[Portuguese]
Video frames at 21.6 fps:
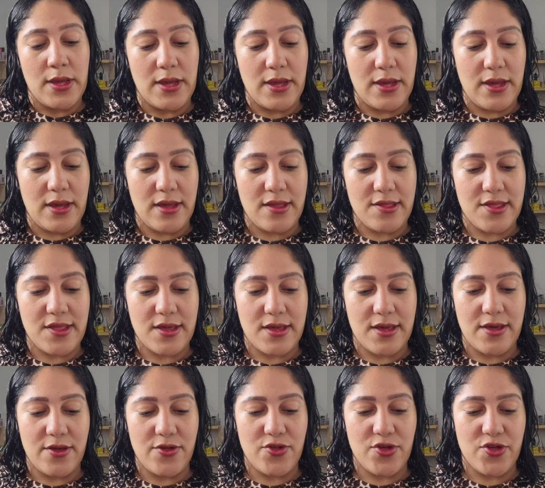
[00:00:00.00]
E esse
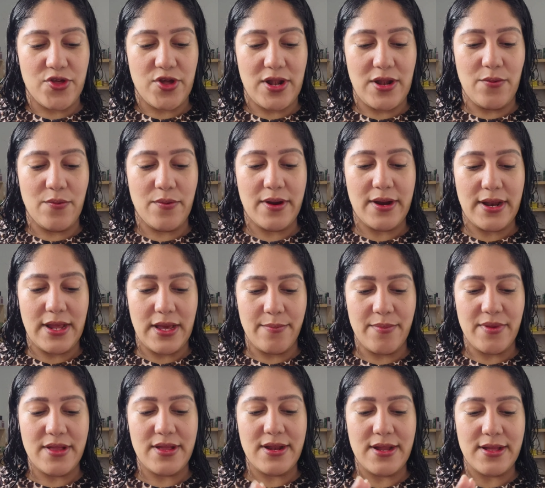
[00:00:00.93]
aqui, gente, ele é um
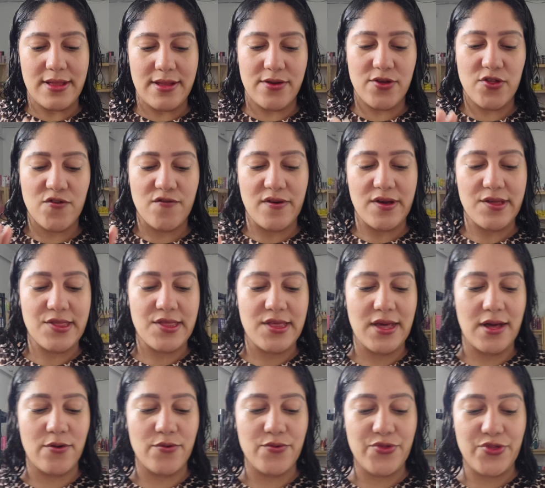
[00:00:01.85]
creme hidratante
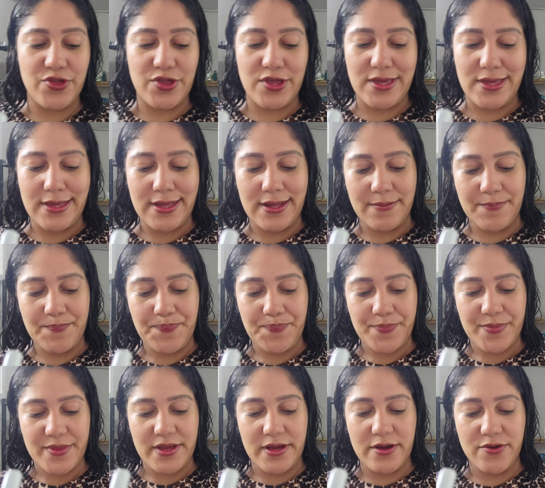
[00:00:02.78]
facial dia,
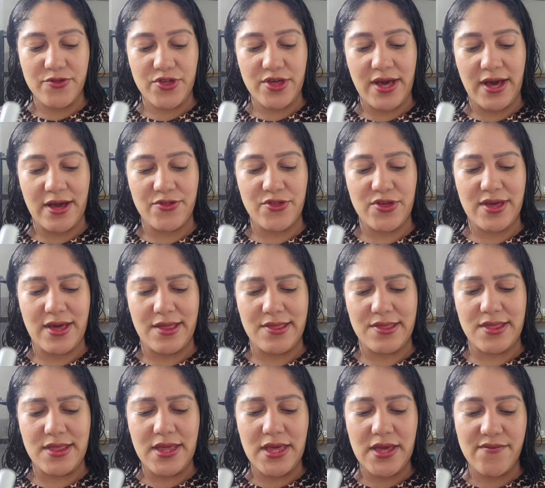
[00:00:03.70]

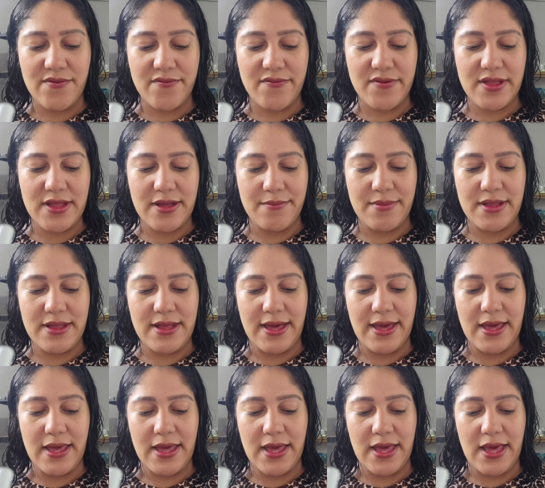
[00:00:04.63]
antirradicais livre, vitamina
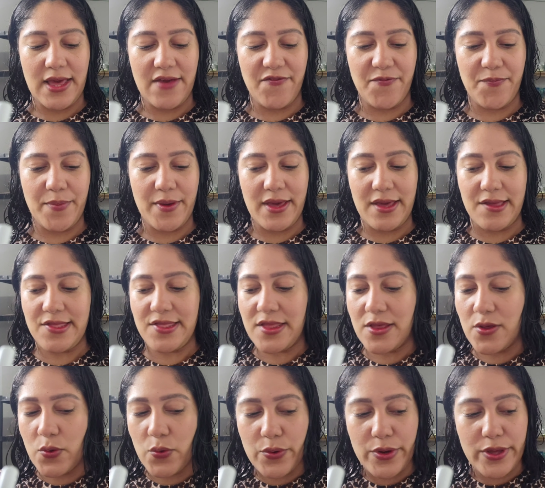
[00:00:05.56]
E,
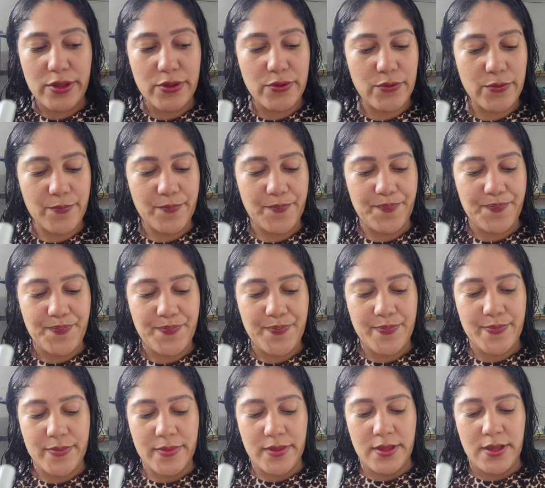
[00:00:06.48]
FPS 8.
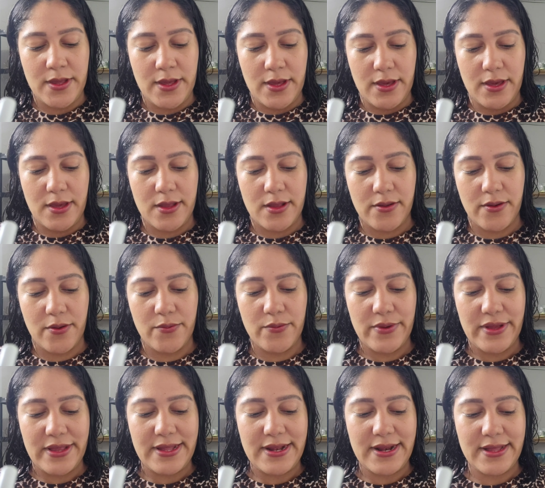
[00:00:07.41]
Então, é
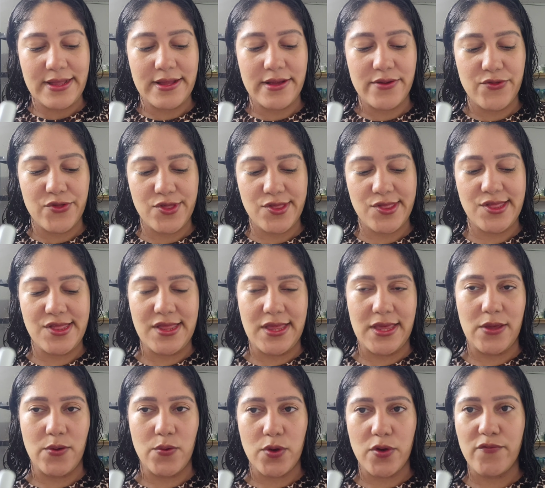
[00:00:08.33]
um
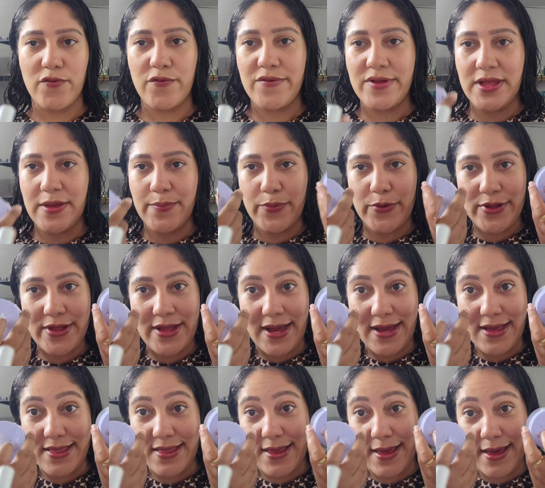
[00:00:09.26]
hidratantezinho que eu vou vender por
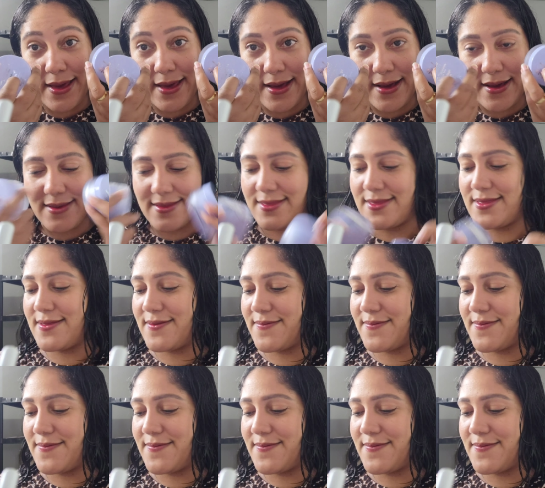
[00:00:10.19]
10 reais.